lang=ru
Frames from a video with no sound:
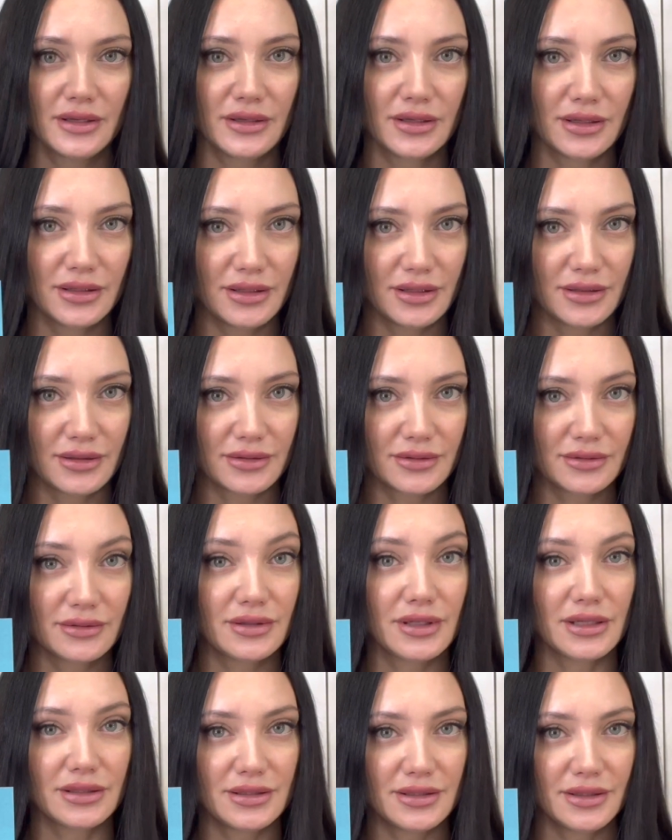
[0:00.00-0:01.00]
Это
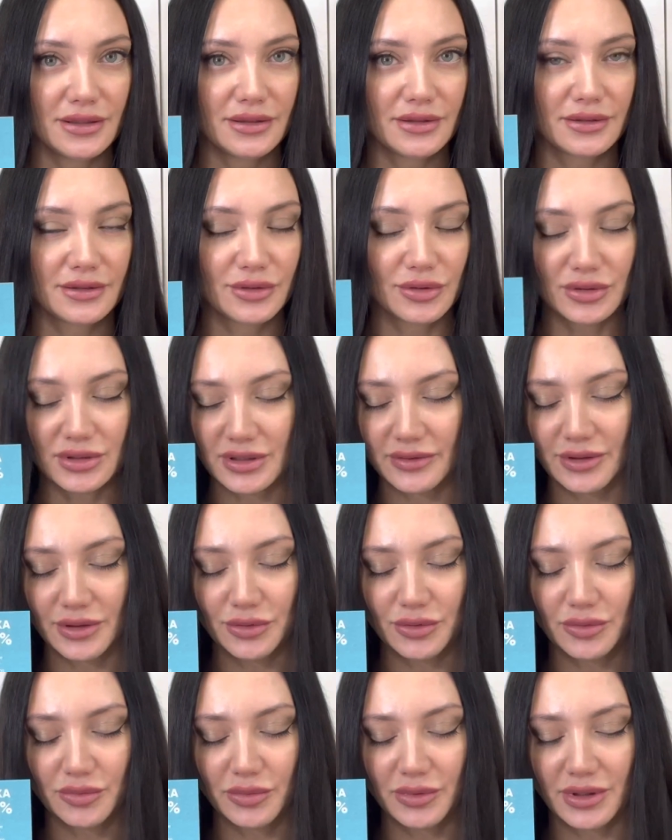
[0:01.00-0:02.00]
для тех, кто
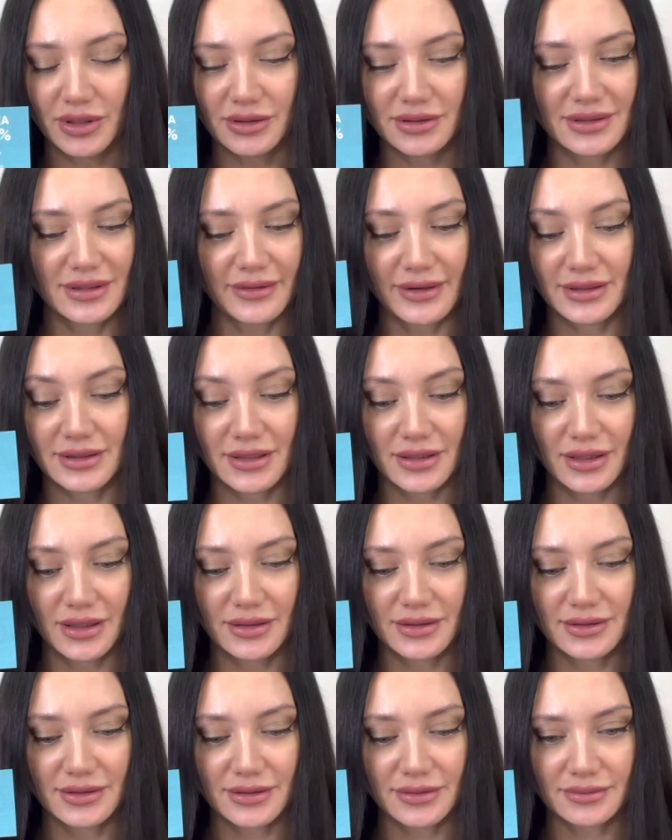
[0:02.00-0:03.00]
советует мне сдавать
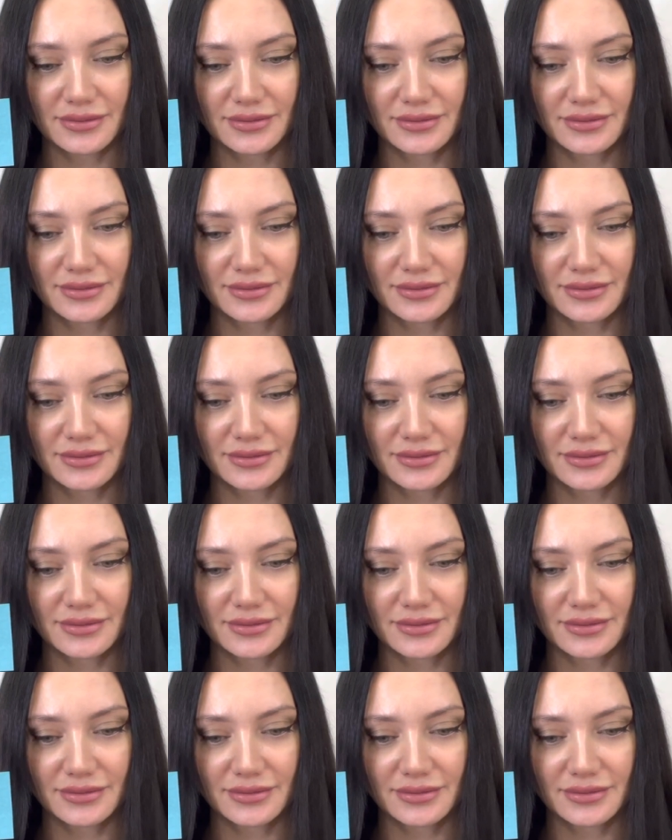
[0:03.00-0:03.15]
анализы.